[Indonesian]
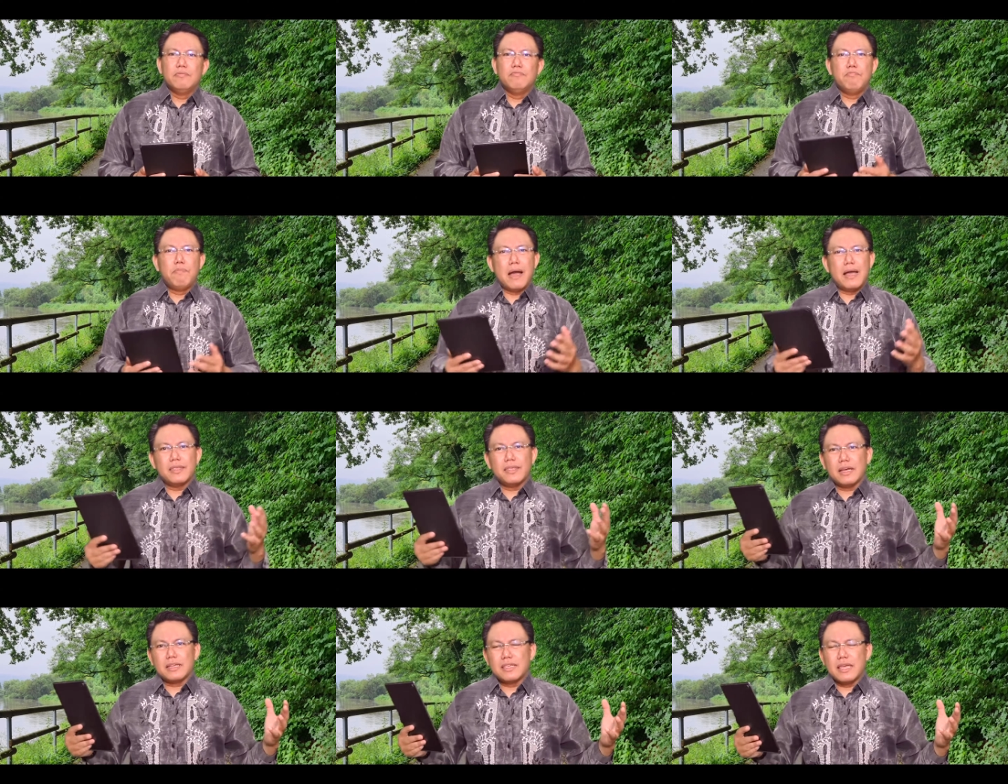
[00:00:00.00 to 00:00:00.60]

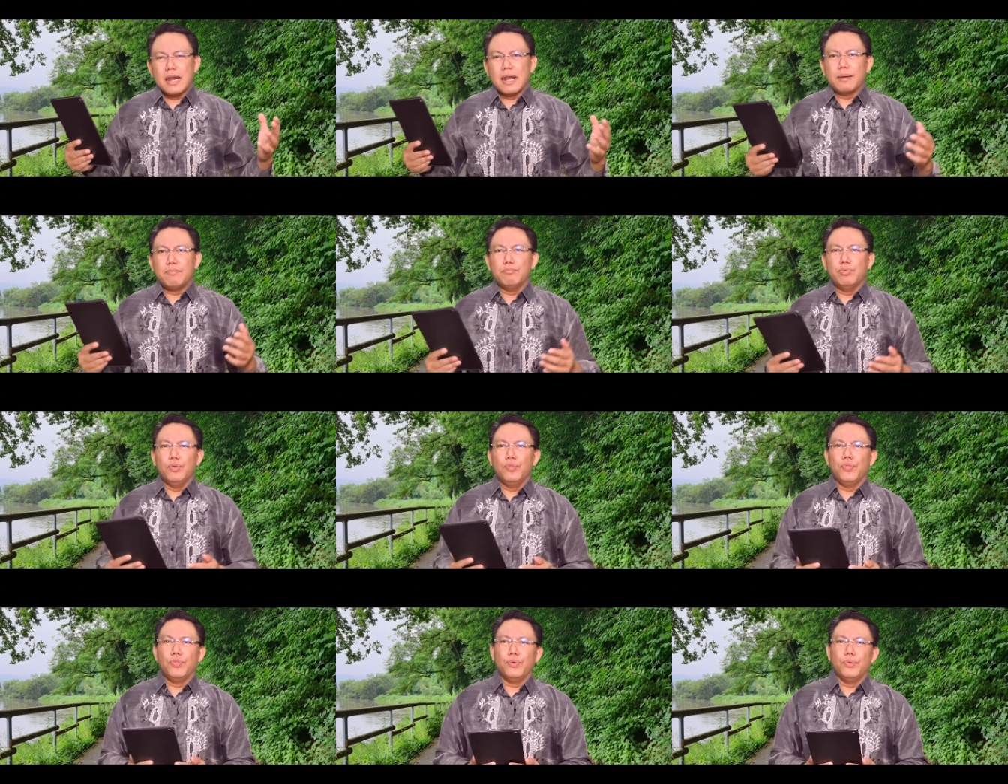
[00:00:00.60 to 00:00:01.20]
Banyak jalan
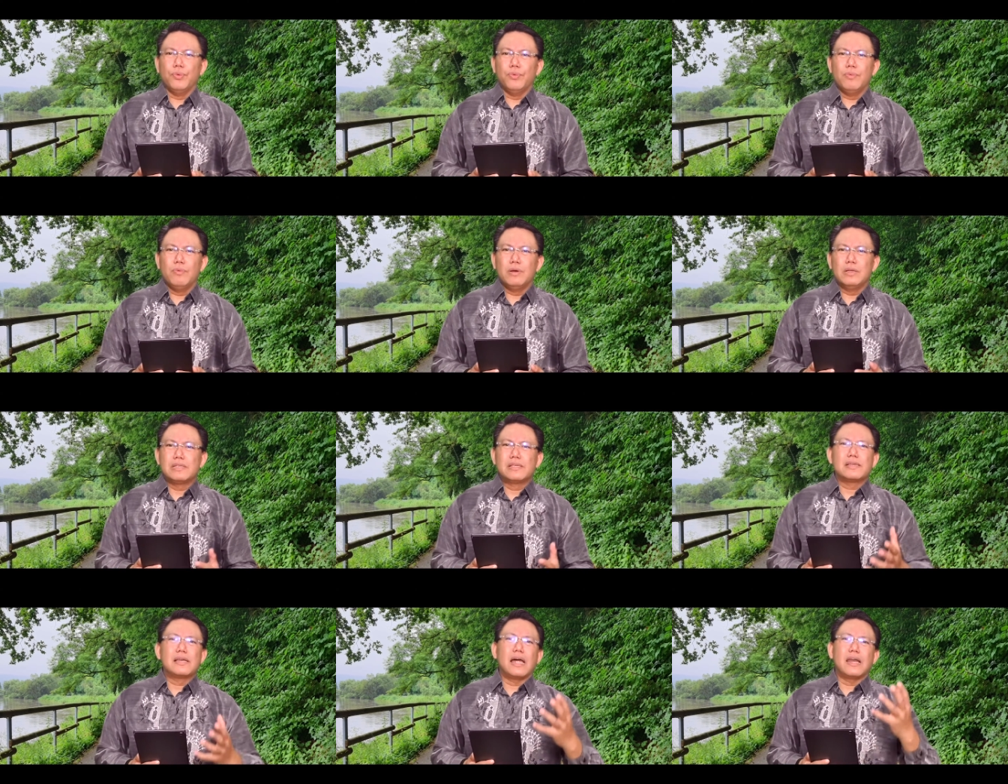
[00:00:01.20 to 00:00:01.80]
buntu.
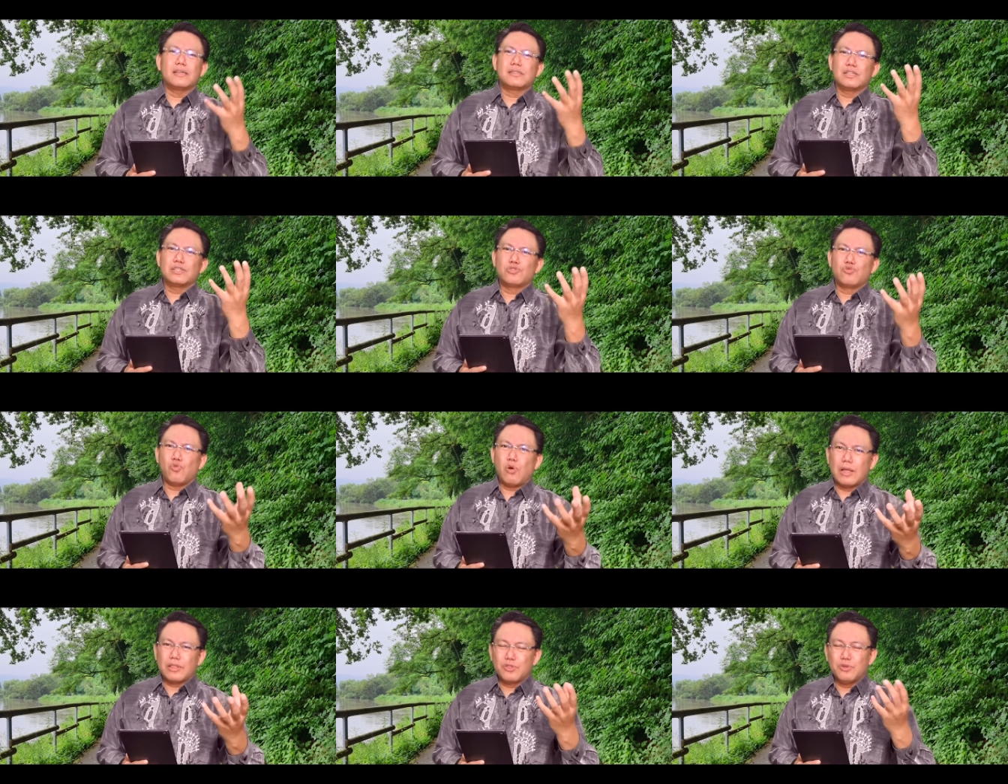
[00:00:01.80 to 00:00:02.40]
Segala
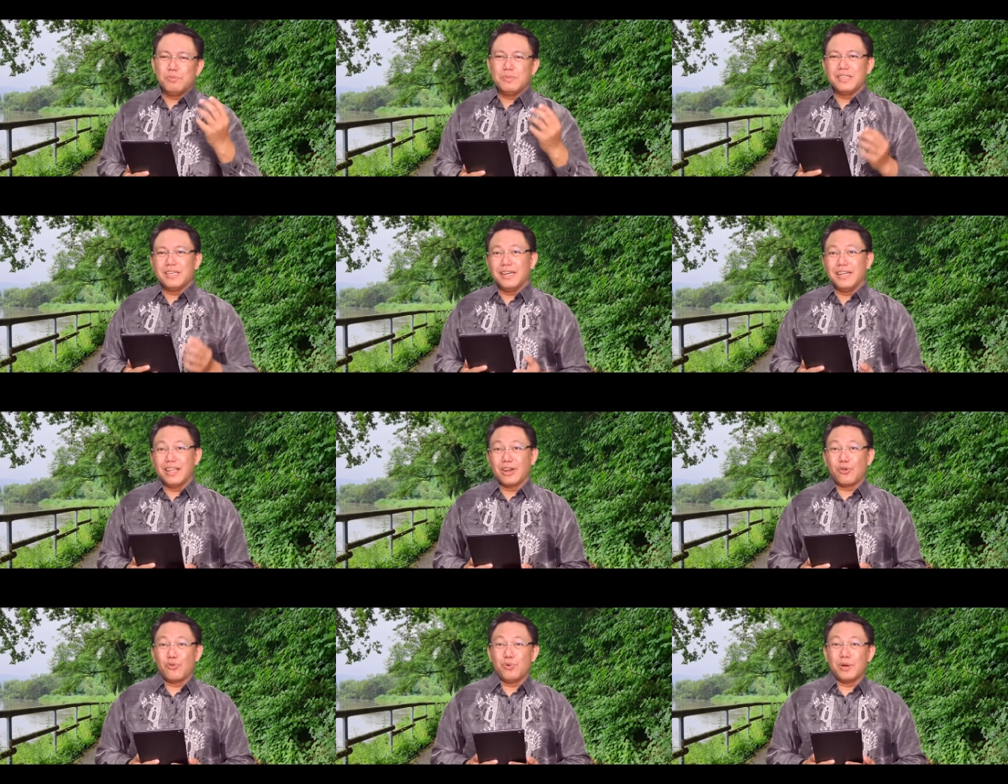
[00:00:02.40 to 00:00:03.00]
sesuatu
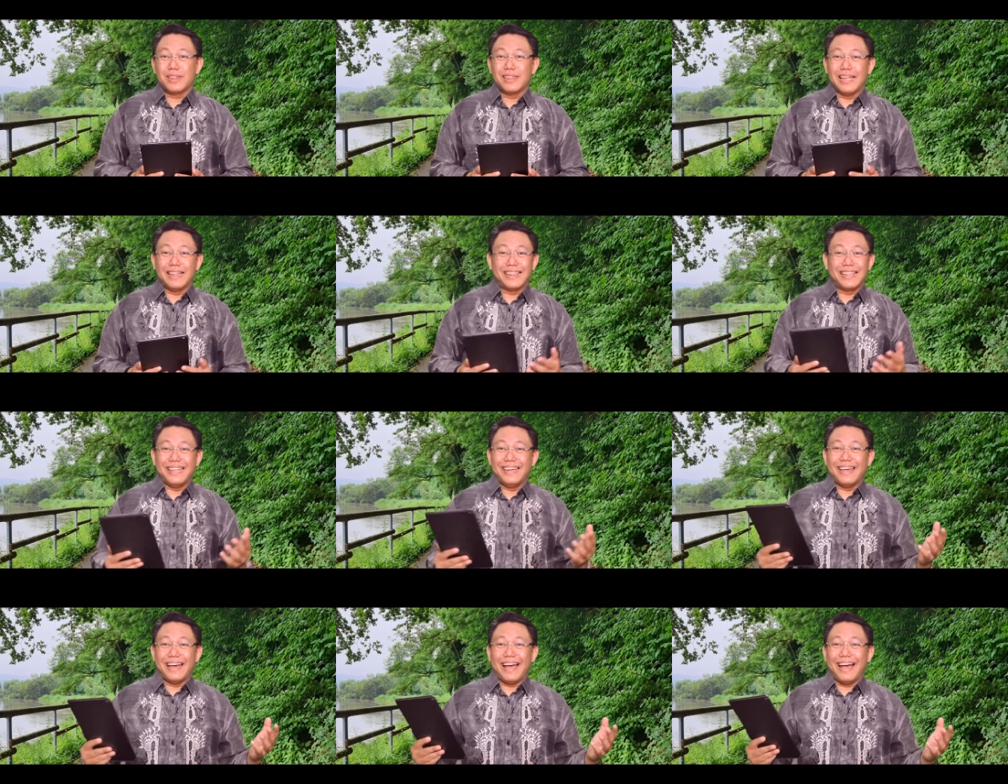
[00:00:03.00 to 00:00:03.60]
menjadi ruwet dan
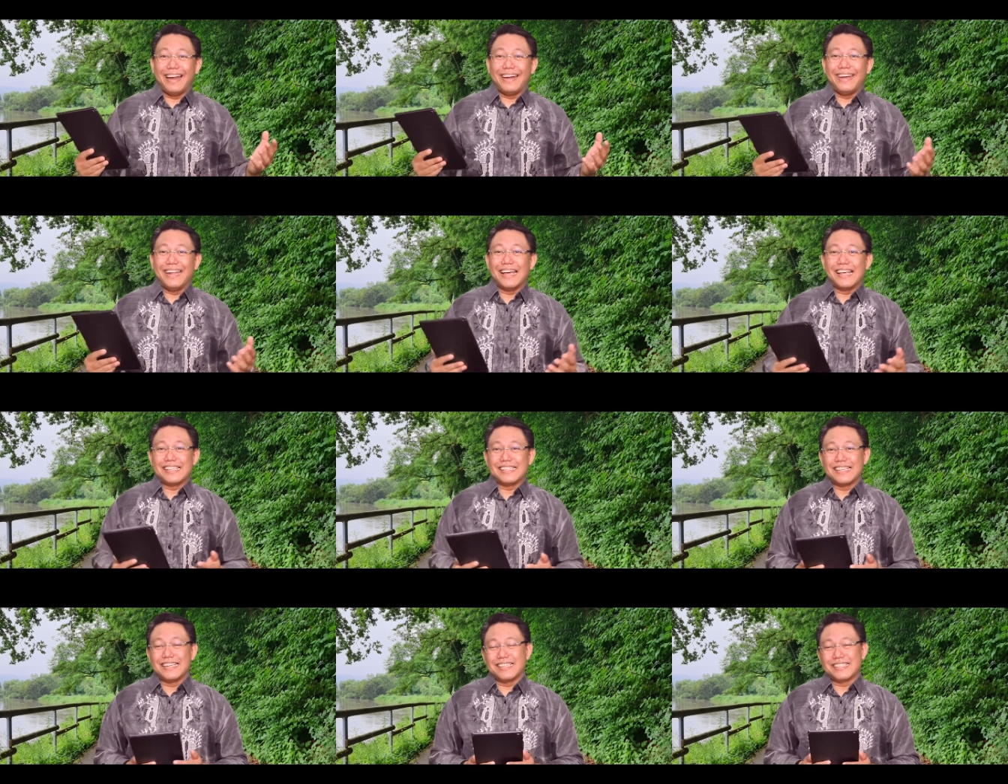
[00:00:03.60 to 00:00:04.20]
tidak
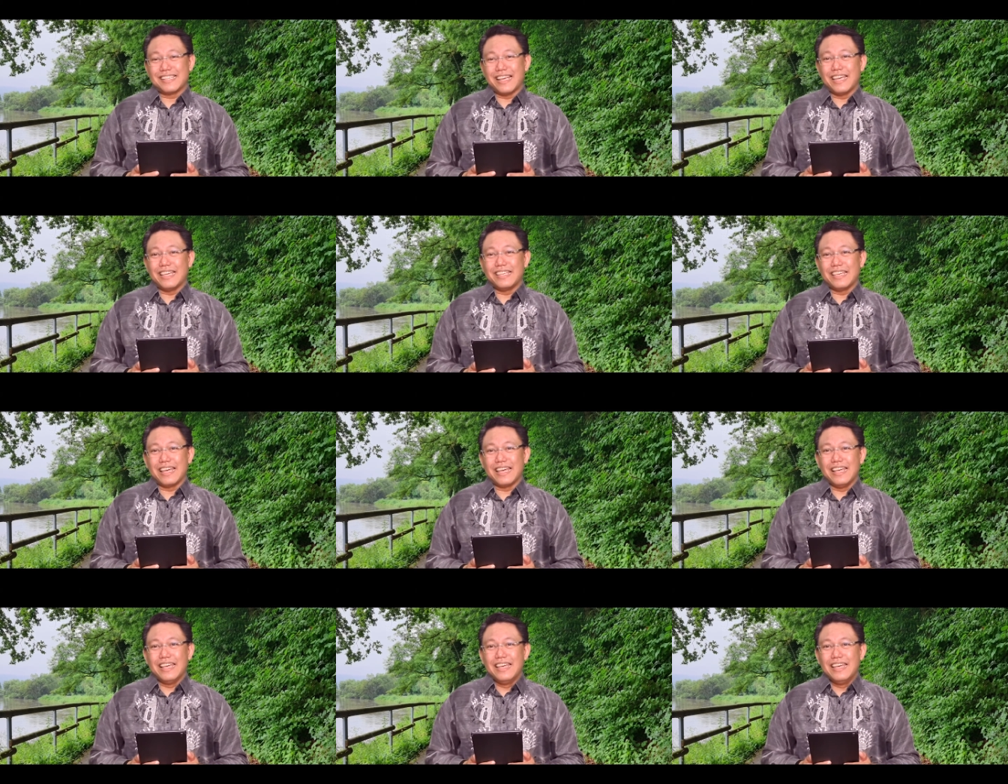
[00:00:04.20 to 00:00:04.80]
ada
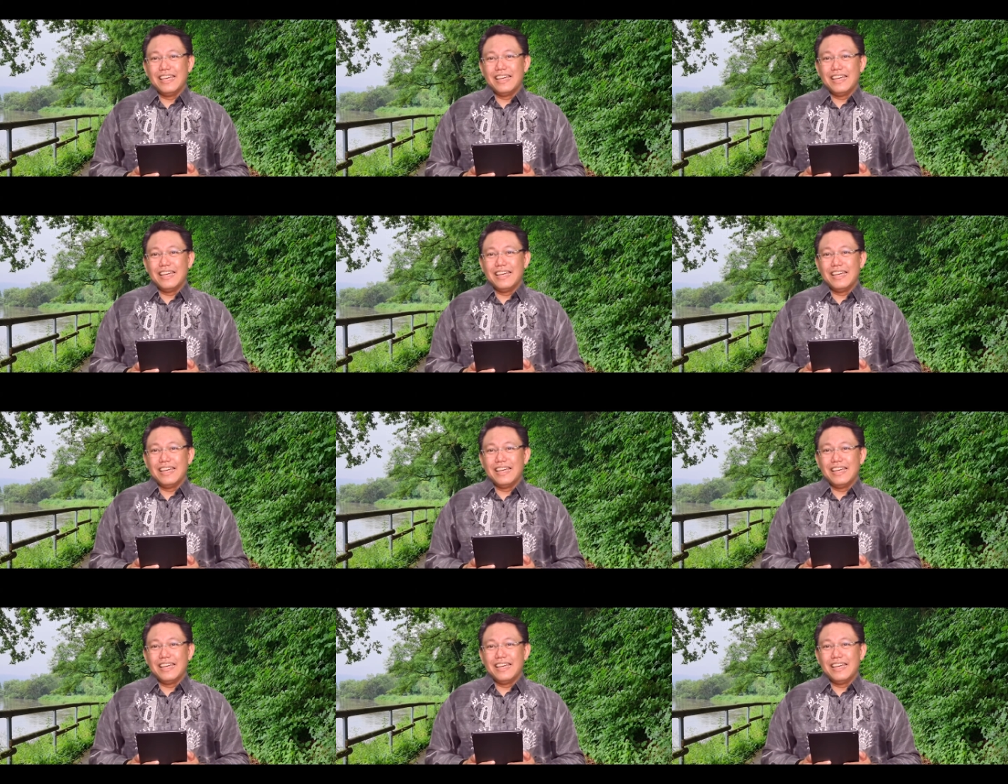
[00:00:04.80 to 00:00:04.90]
selesainya